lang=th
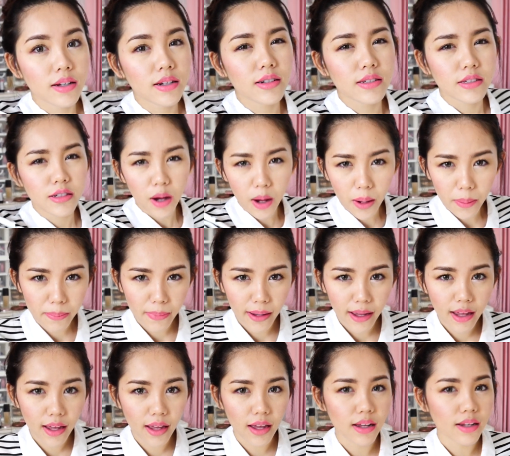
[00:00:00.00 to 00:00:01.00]
คือชอบ
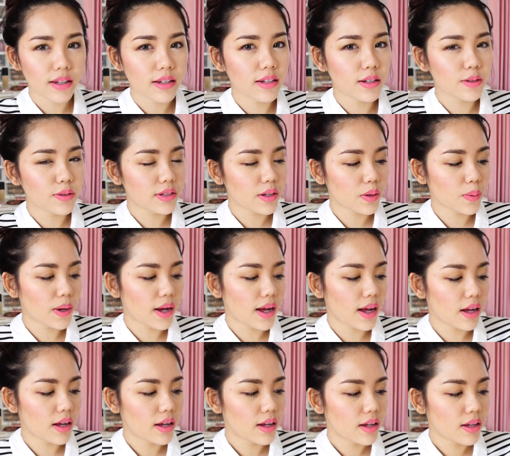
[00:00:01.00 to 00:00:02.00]
มากคือรู้สึกว่า
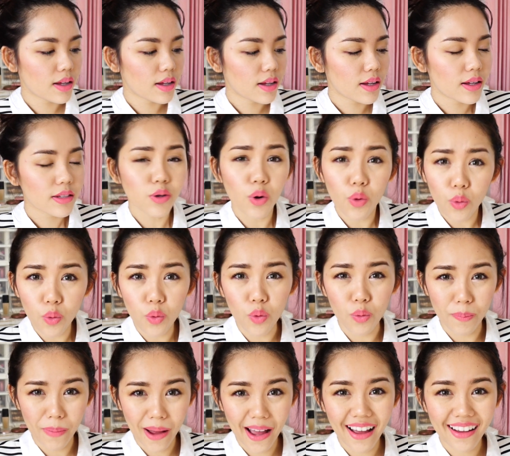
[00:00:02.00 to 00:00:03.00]
ถูก
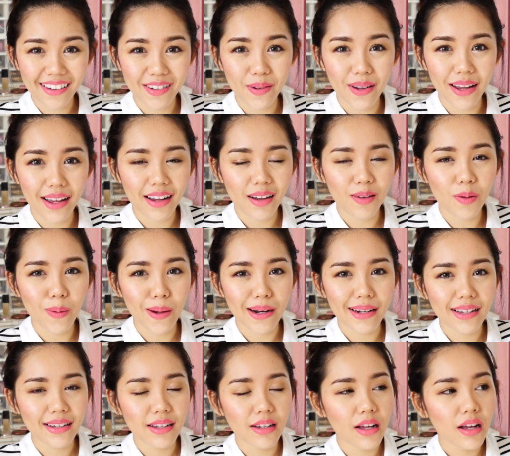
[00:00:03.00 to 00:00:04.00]
มากด้วยขวด
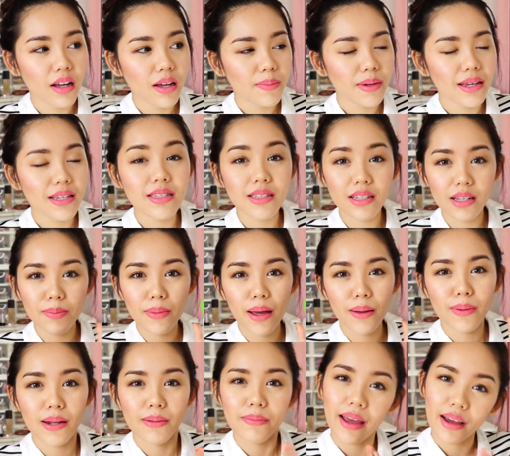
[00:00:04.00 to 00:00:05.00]
หนึ่งพี่ซื้อมา
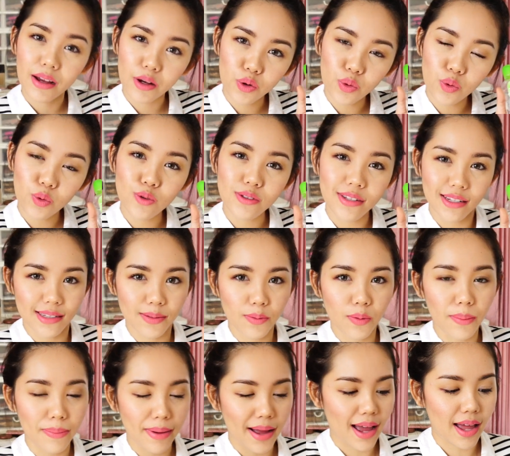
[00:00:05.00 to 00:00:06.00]
เป็นแพ็คคู่70ก
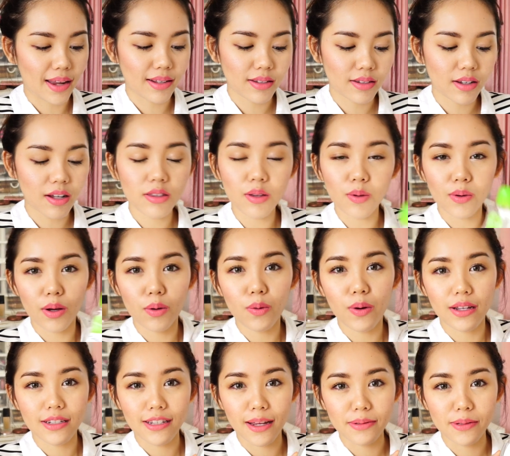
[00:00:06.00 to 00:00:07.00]
ว่าบาทก็ตกแล้วขวด
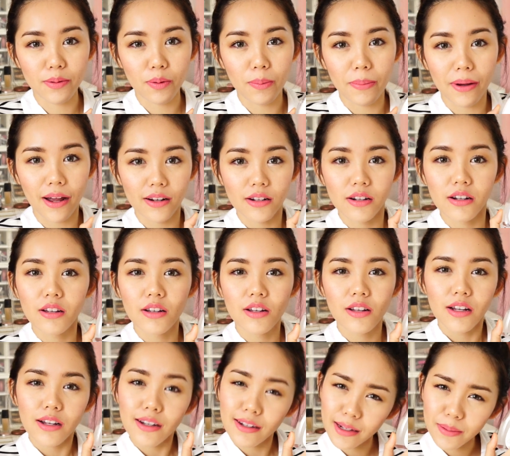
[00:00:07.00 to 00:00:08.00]
ละ30กว่าบาท
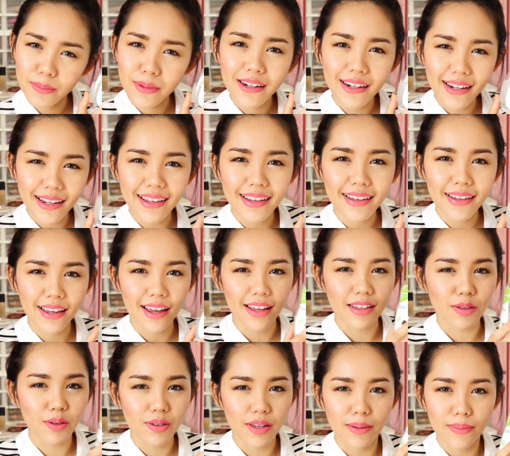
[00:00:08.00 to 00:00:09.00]
เฮ้ยมันดีอ่ะ
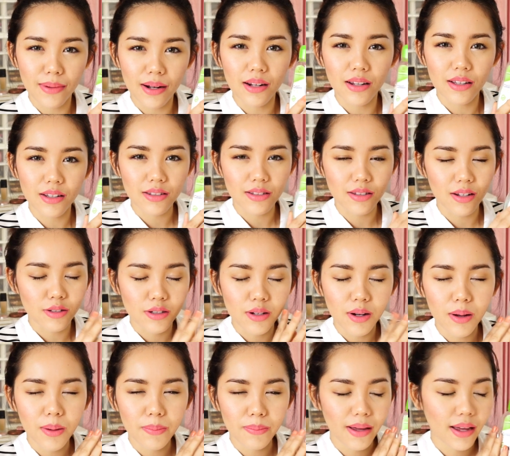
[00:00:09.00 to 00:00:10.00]
ตัวนี้มันเลิศเราช
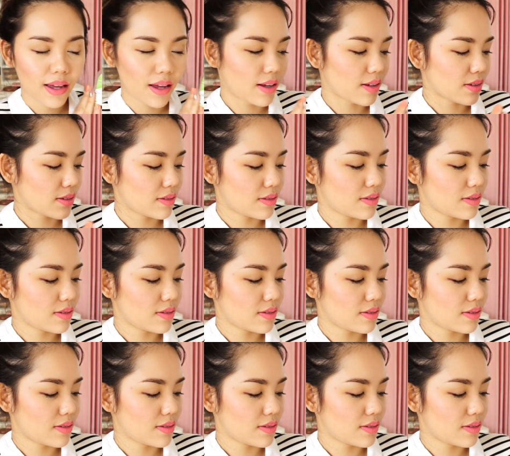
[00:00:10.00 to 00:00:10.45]
อบมาก